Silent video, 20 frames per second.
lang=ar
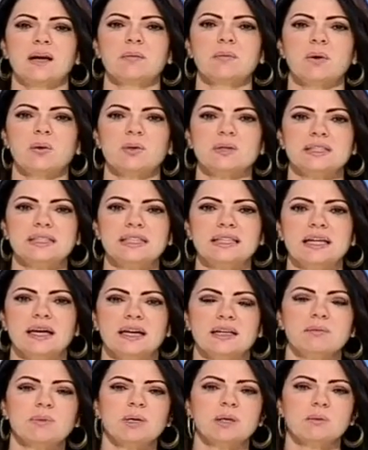
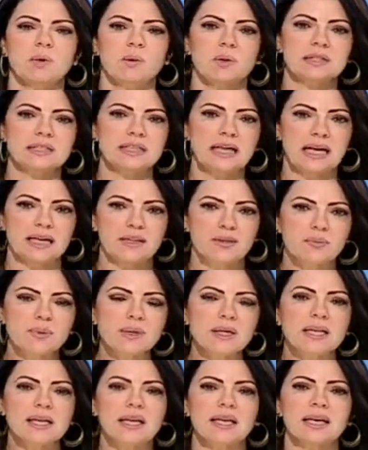المواضيع يمكن مواضيع
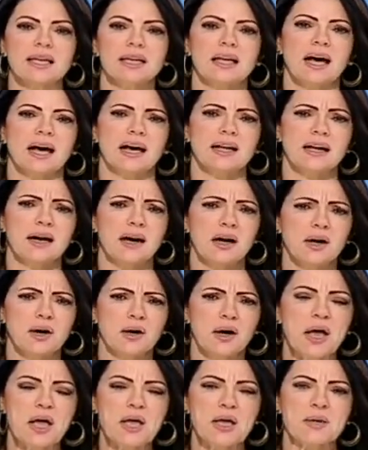كبيره لها
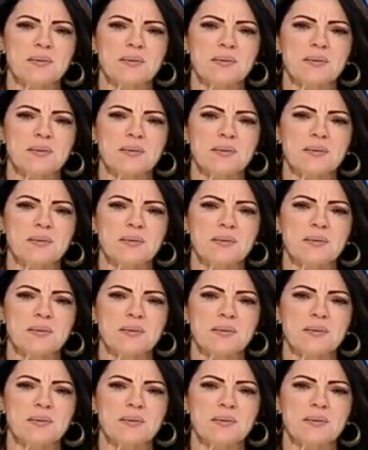علاقه